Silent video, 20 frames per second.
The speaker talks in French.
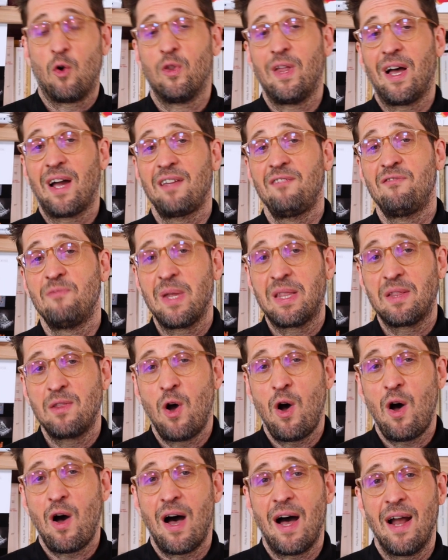On arrive
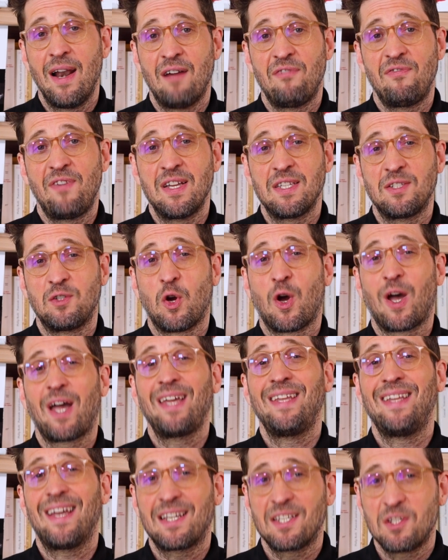maintenant à la phase de
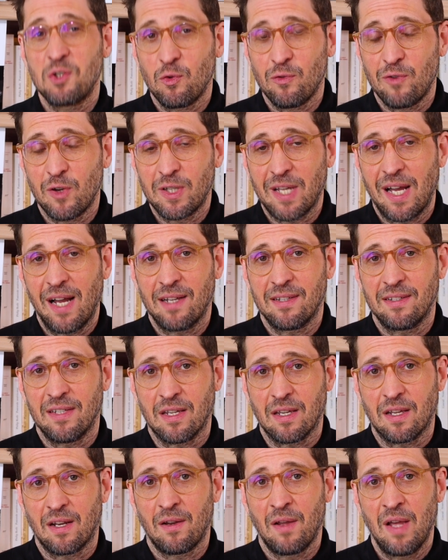rédaction de votre
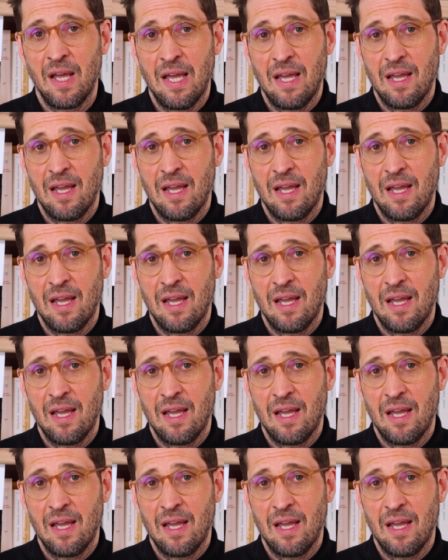article.